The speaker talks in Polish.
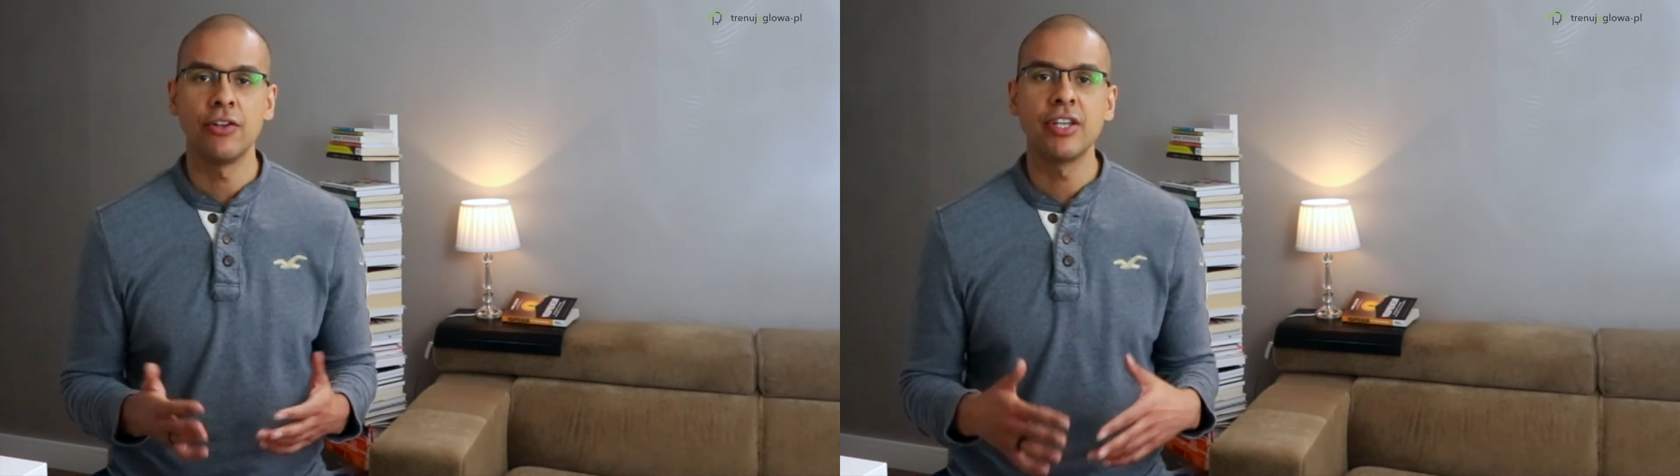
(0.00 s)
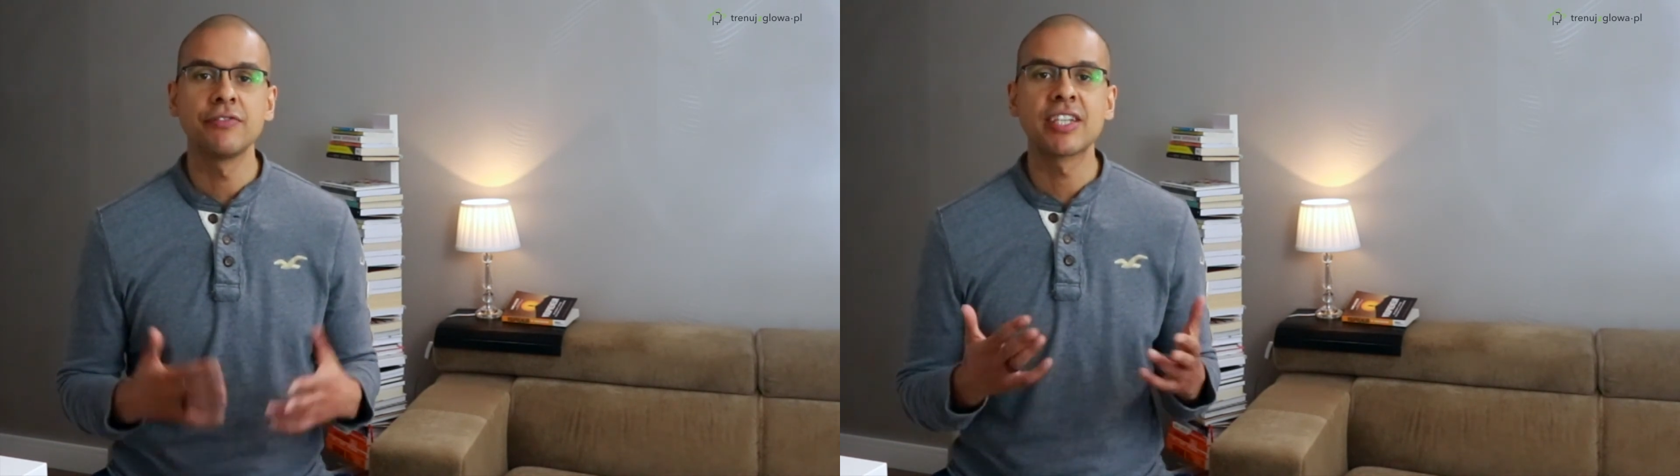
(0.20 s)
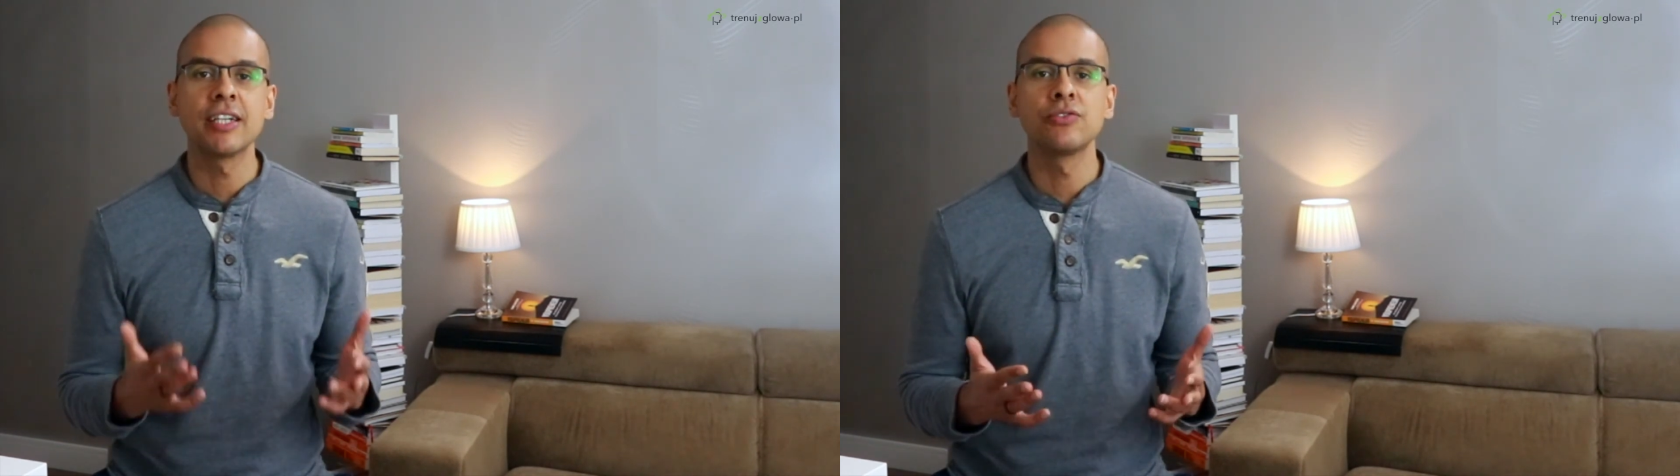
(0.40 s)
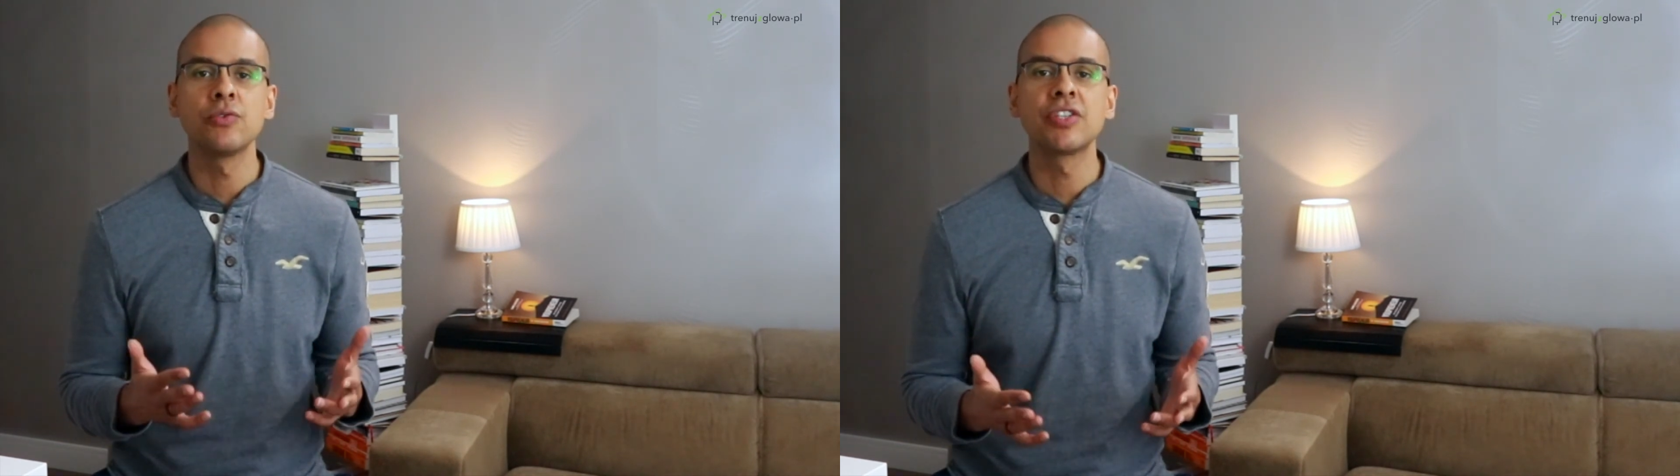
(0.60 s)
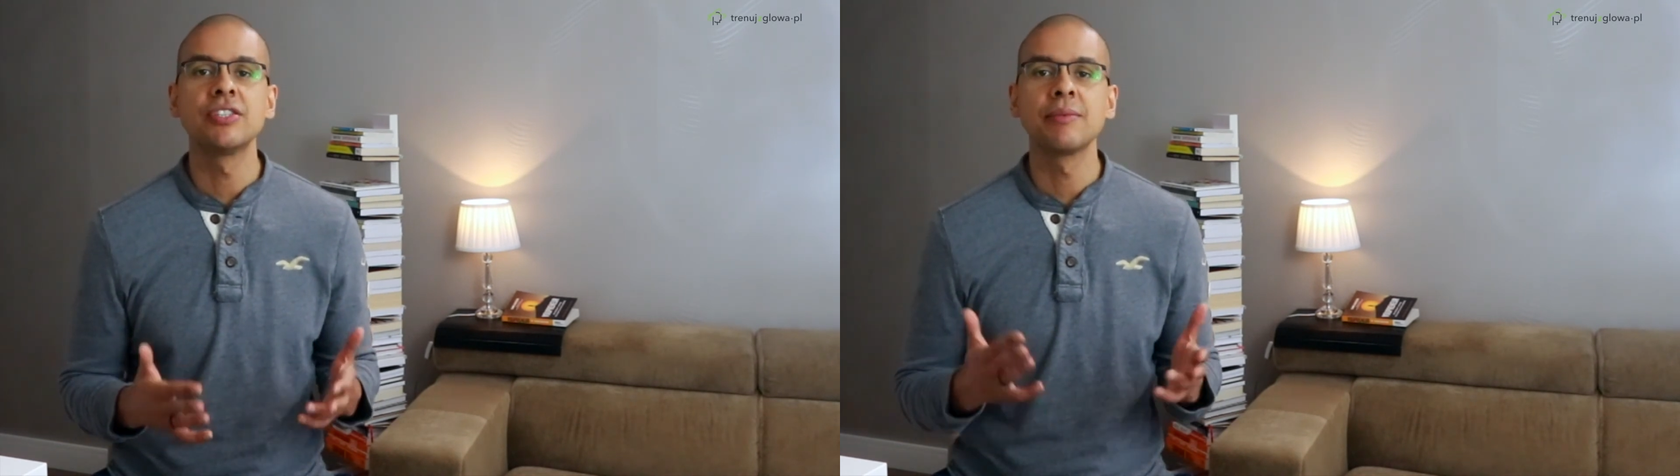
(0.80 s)
te
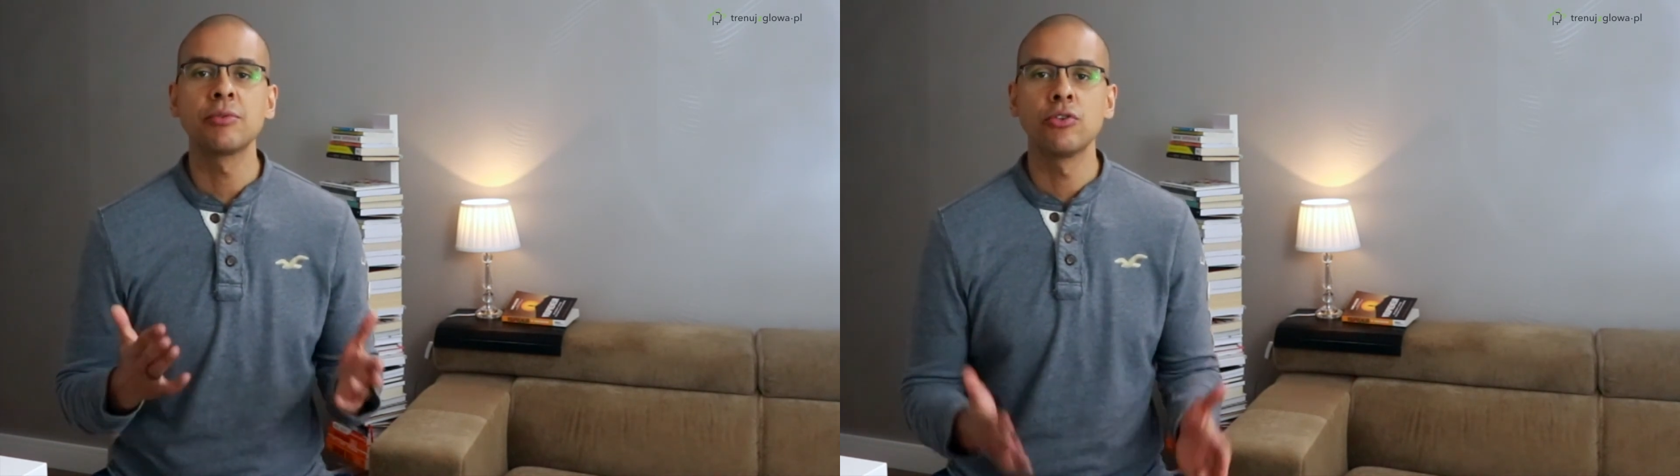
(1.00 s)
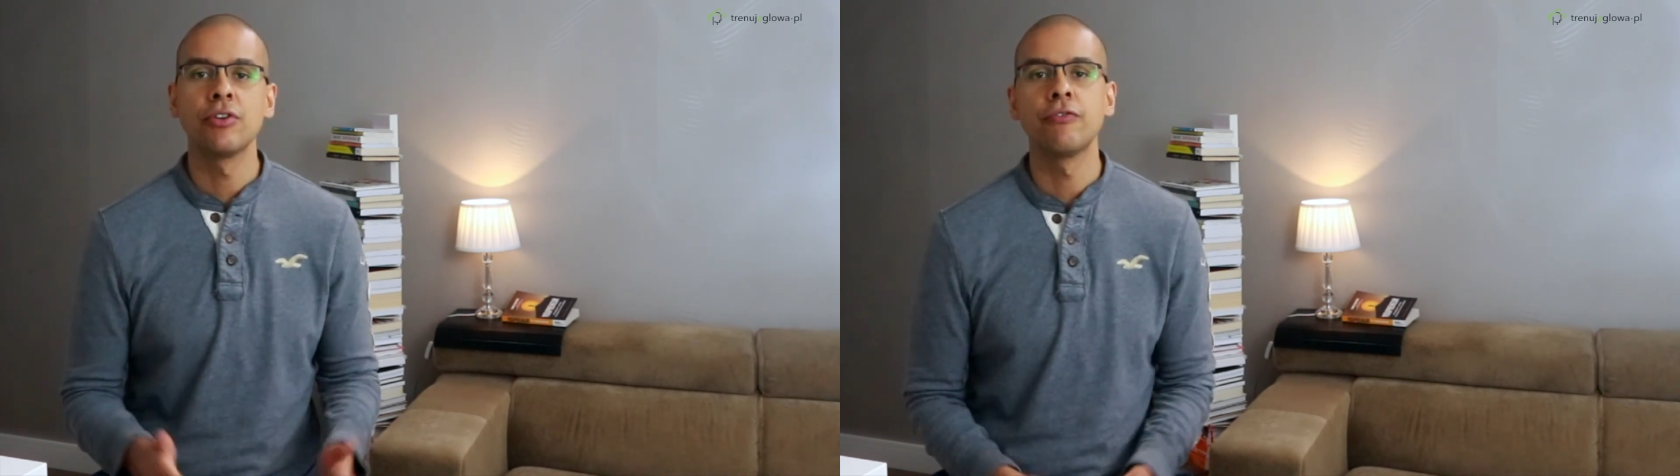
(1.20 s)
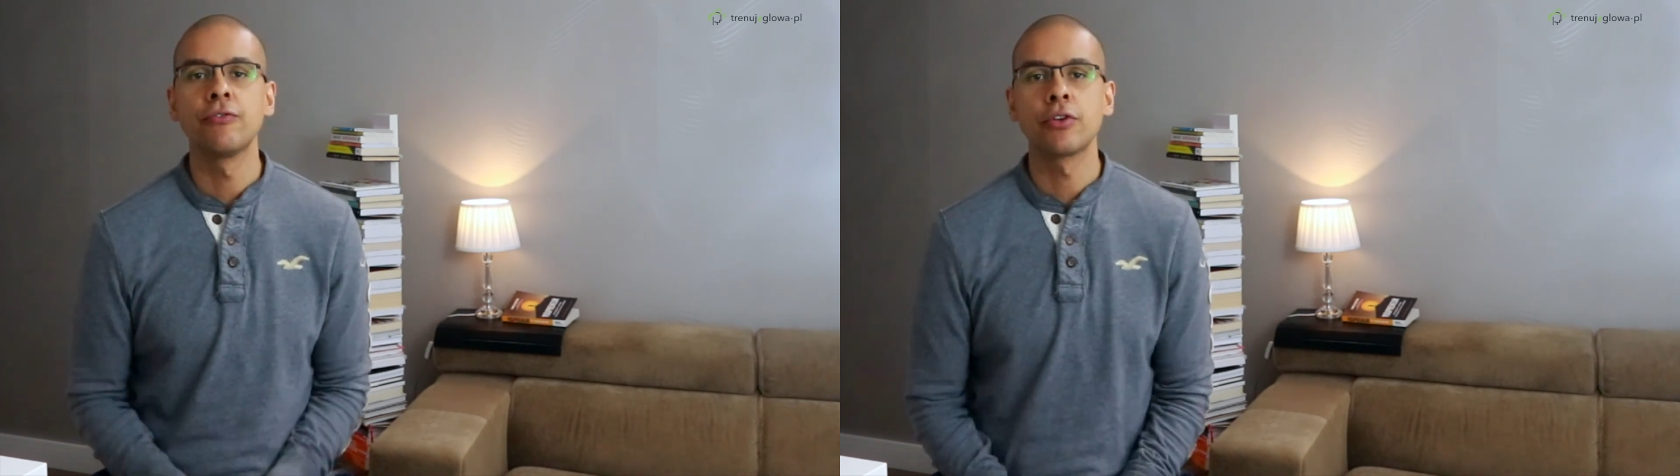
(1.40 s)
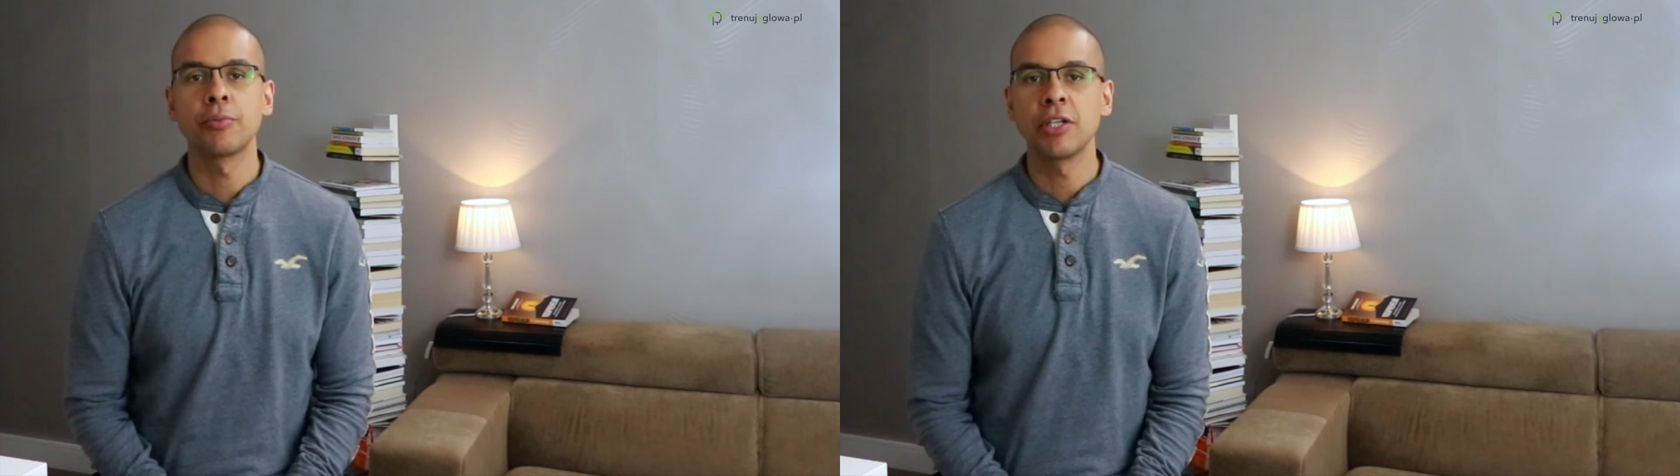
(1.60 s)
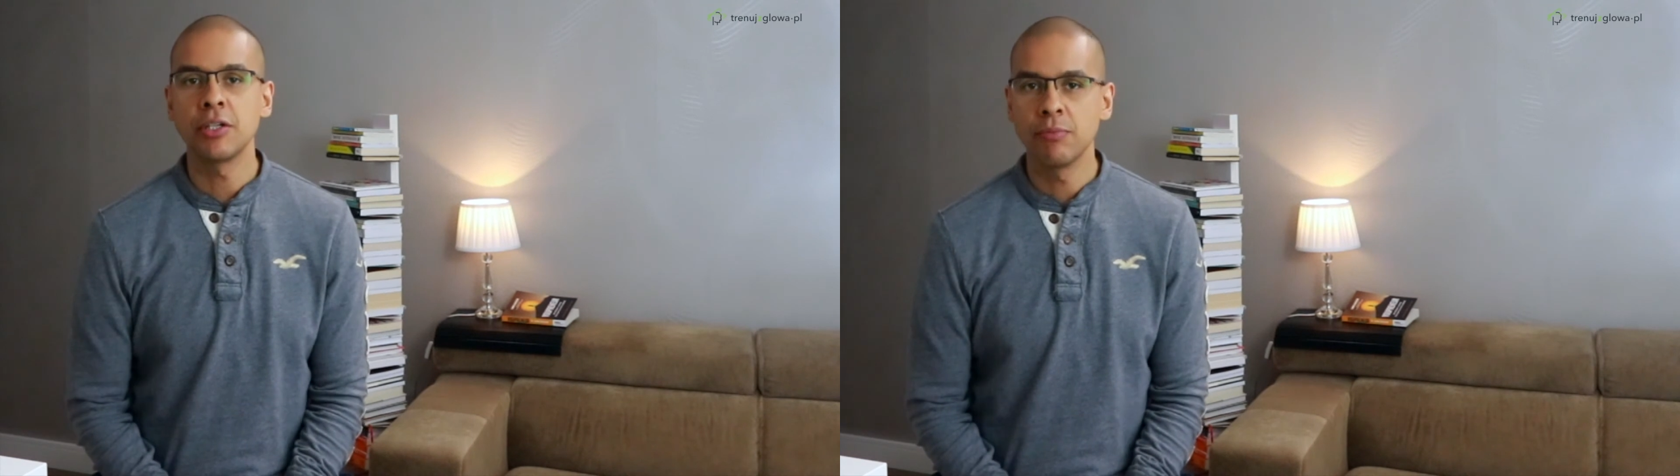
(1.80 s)
wskazówki zamknąłem w
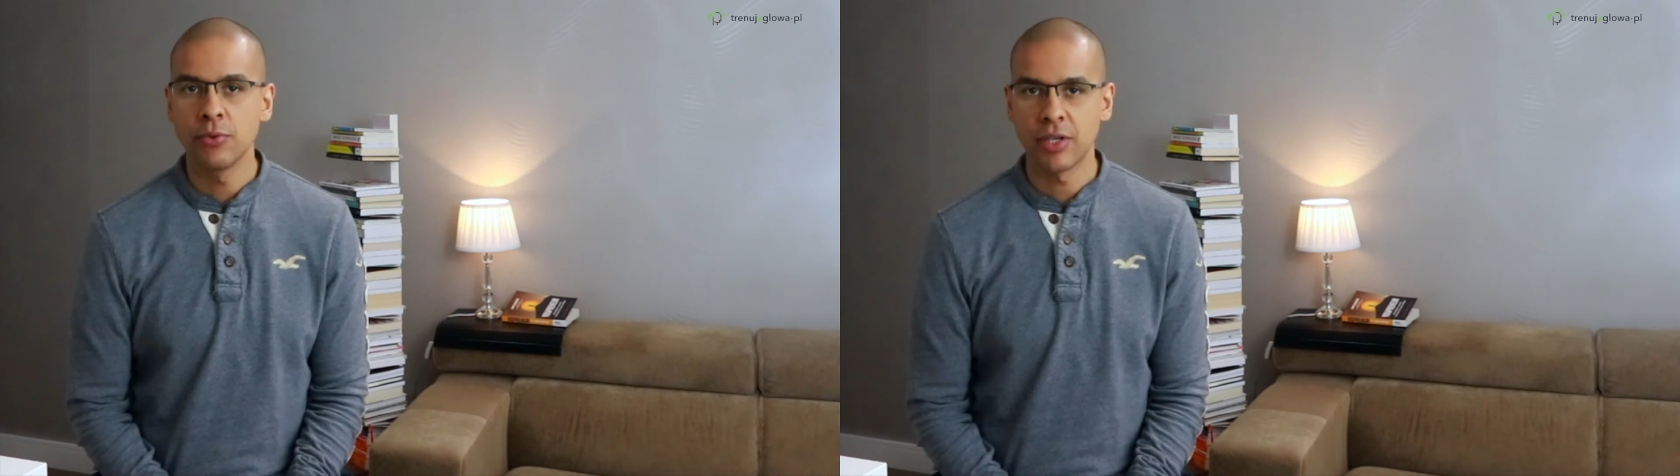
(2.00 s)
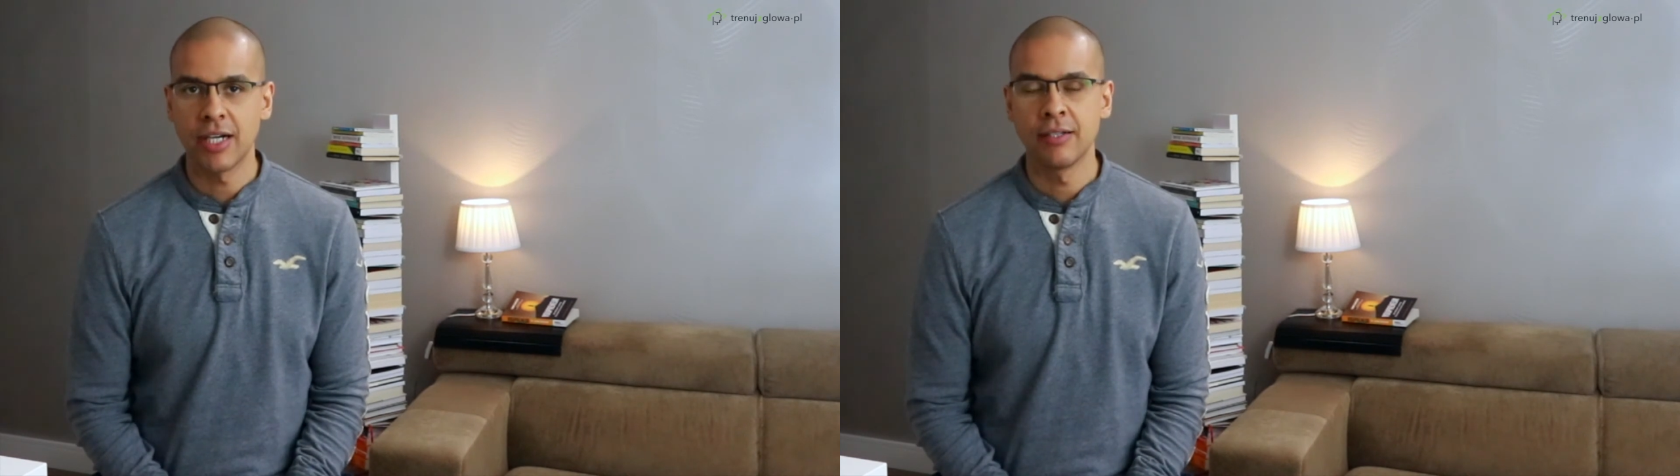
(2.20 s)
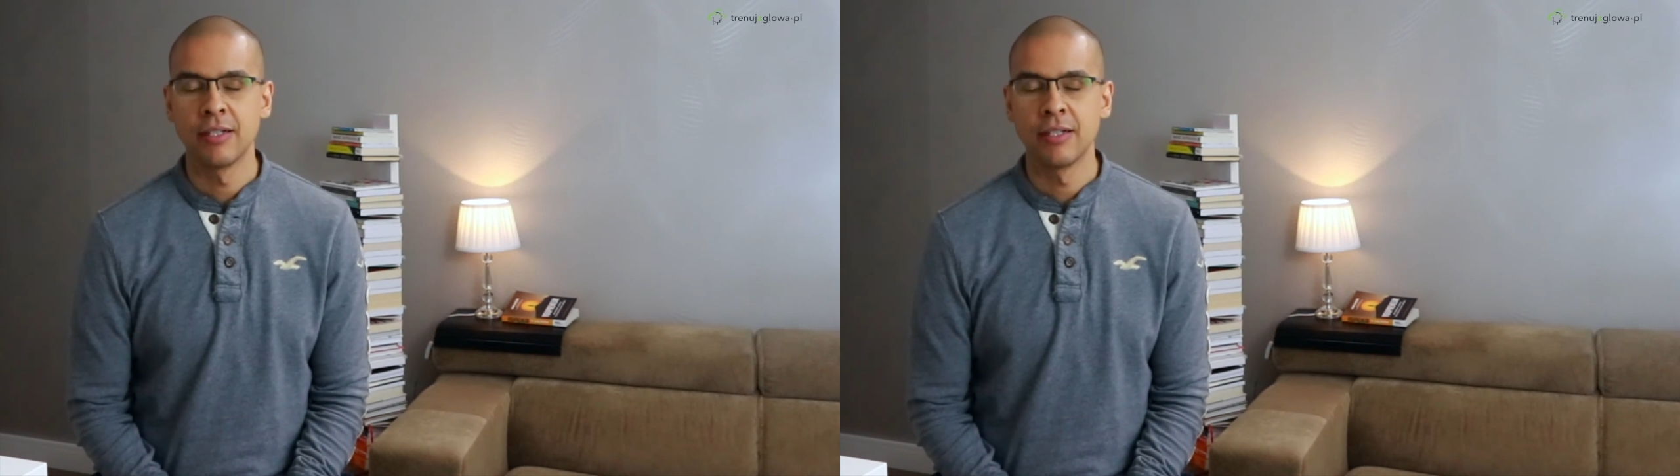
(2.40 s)
formie e-booka.